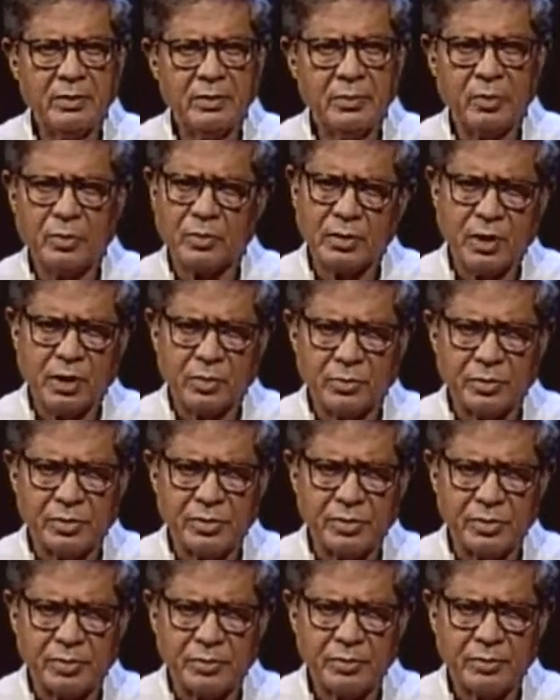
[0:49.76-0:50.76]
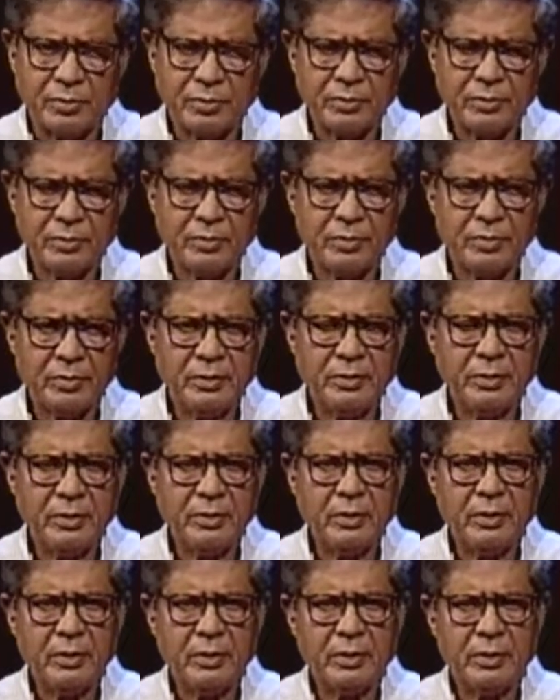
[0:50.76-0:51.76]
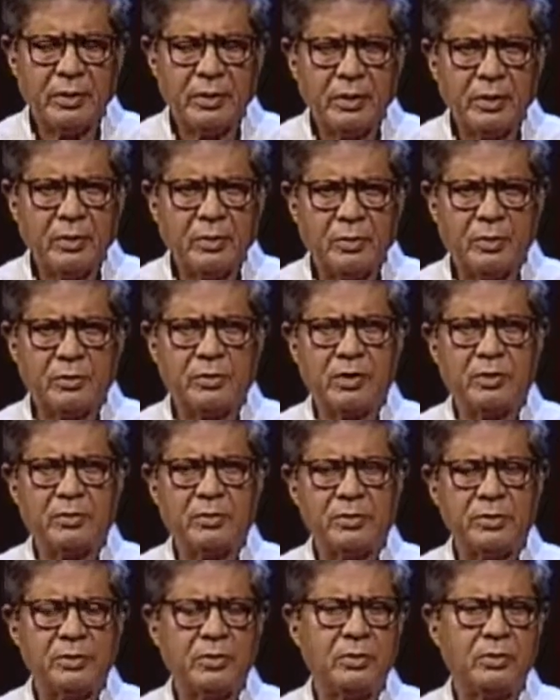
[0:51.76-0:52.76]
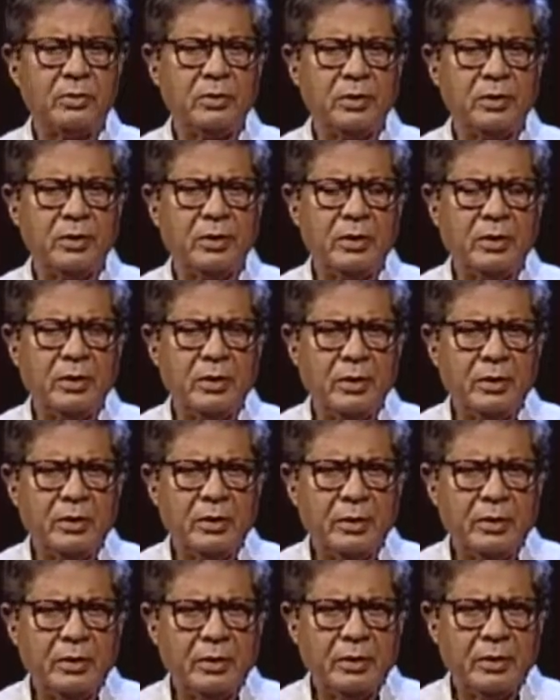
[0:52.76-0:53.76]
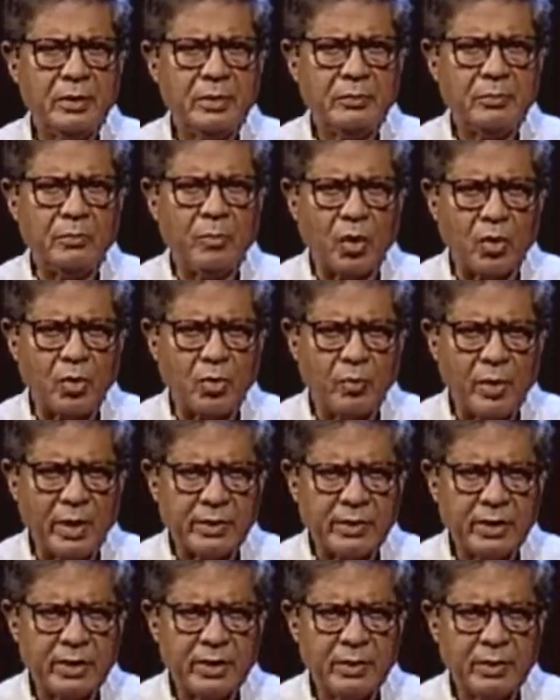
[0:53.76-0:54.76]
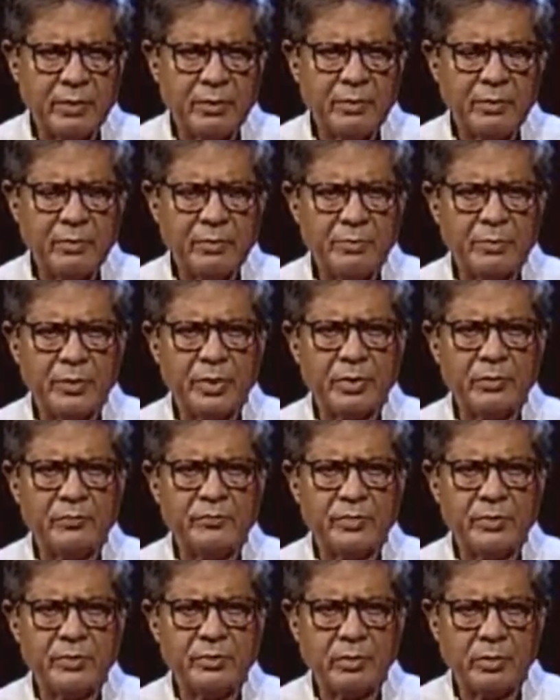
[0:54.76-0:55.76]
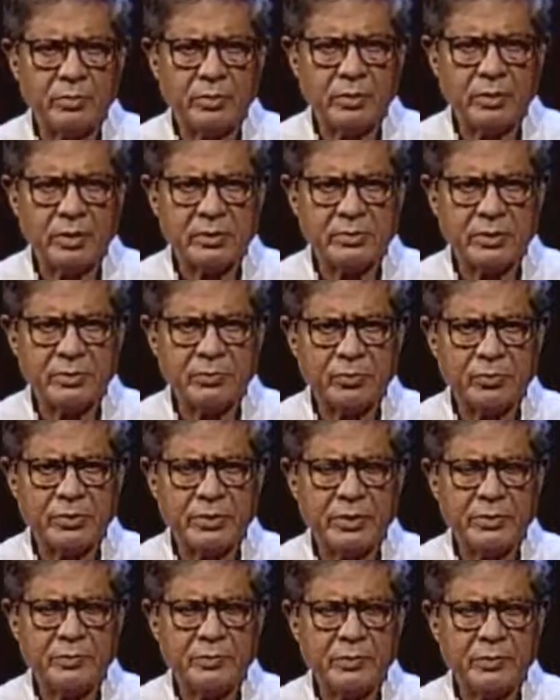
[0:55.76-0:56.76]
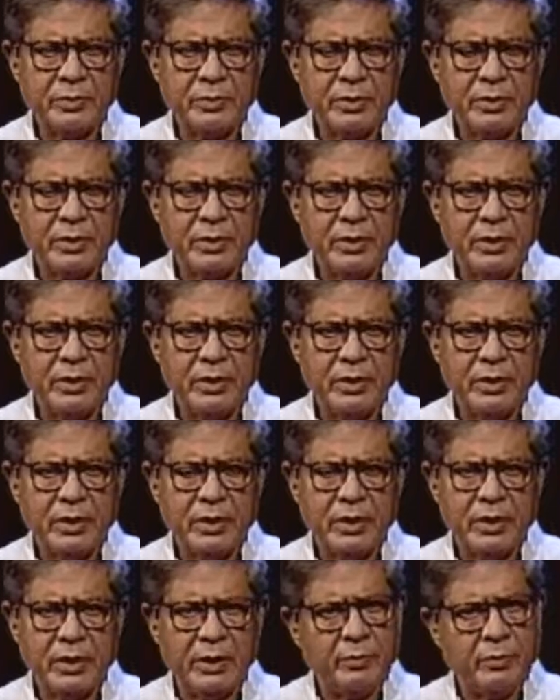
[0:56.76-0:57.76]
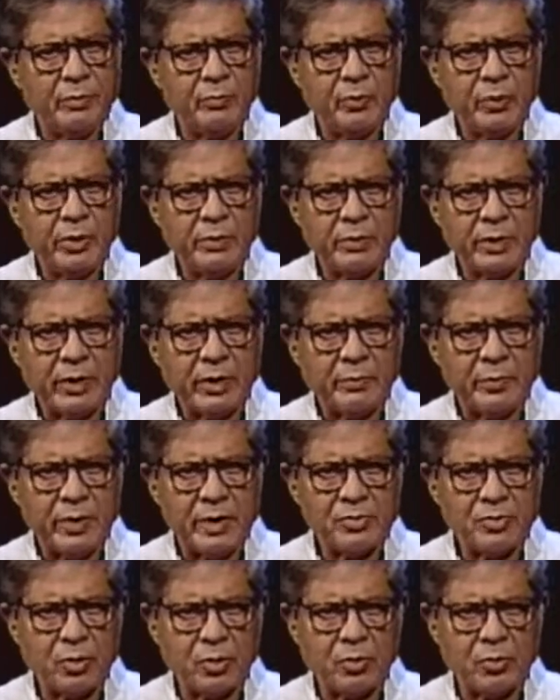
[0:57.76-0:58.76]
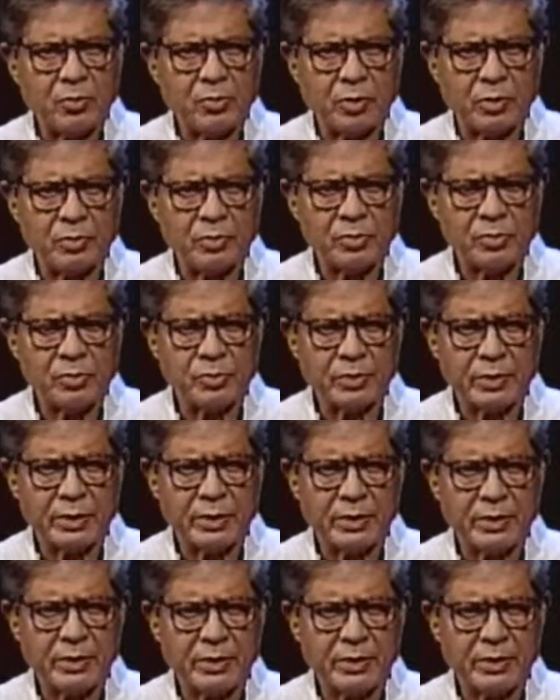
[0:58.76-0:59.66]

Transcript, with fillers: হত্যা করেছিল হত্যা করেছিল বঙ্গমাতা বেগম ফজিলুদ্দিনসা মুজিব এবং পরিবারের প্রায় সকল সদস্যকে